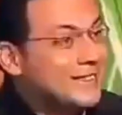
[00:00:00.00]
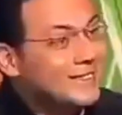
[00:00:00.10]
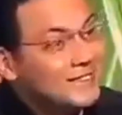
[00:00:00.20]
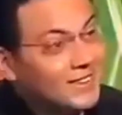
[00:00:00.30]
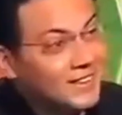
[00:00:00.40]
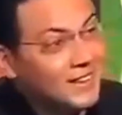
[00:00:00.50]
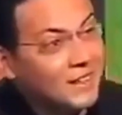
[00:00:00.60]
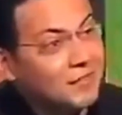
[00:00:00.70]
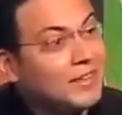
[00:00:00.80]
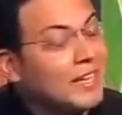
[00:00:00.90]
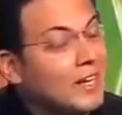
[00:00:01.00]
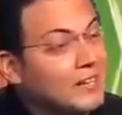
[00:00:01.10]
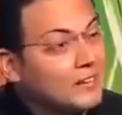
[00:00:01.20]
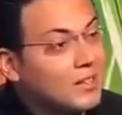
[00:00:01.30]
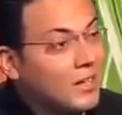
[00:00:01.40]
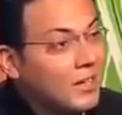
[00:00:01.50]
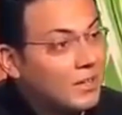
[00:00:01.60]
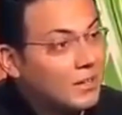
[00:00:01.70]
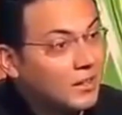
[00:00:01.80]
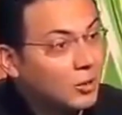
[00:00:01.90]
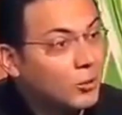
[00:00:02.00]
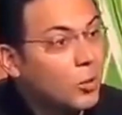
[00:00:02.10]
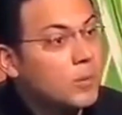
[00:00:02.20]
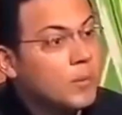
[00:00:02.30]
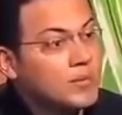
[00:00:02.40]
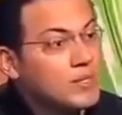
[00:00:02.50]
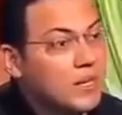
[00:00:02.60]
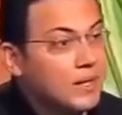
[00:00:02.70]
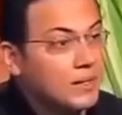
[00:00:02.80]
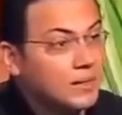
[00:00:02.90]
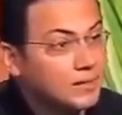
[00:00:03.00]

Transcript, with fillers: نتكلم عنه الفنان خالد صالح آه، الجمهور بيمثل لك ايه